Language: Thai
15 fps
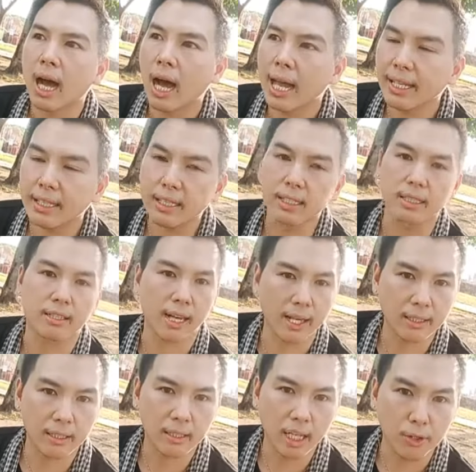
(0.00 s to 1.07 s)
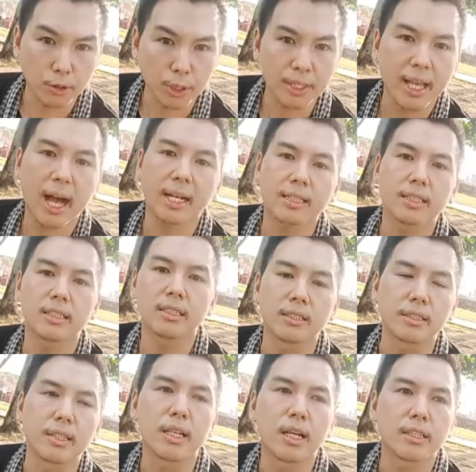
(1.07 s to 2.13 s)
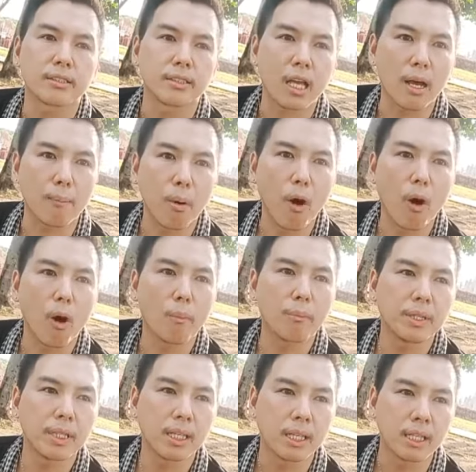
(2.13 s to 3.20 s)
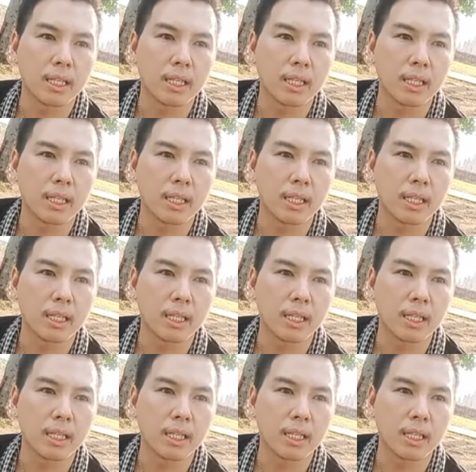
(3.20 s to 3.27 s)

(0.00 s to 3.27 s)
ให้เกิดรัฐอยุธยาขึ้น แต่พอเมื่อ